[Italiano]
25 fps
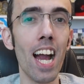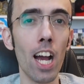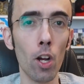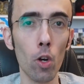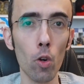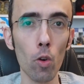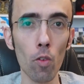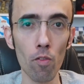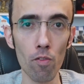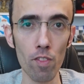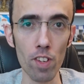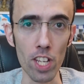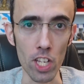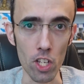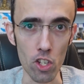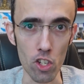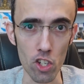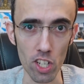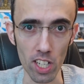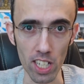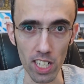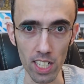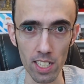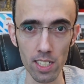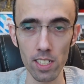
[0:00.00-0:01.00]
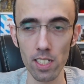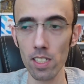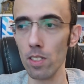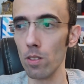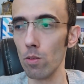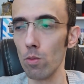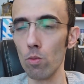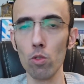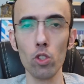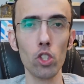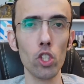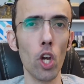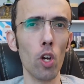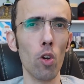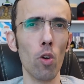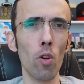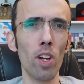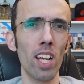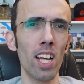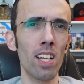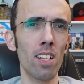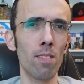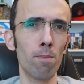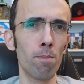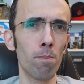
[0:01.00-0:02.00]
a convincere. Un gioco
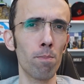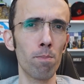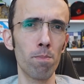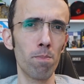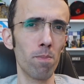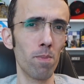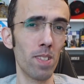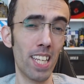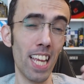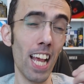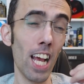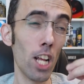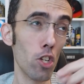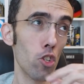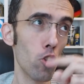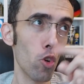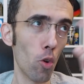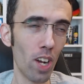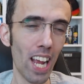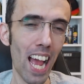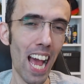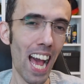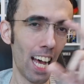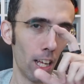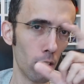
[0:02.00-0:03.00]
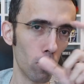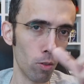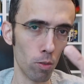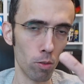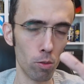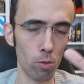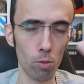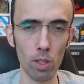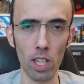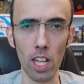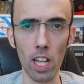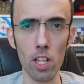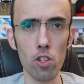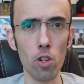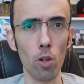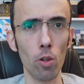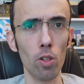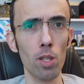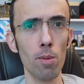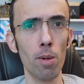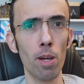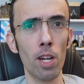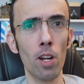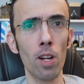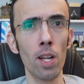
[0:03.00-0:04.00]
che ha, che ha giocato, scusate il
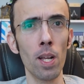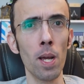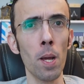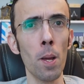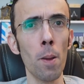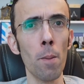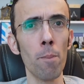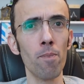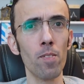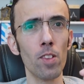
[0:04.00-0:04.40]
gioco di parole,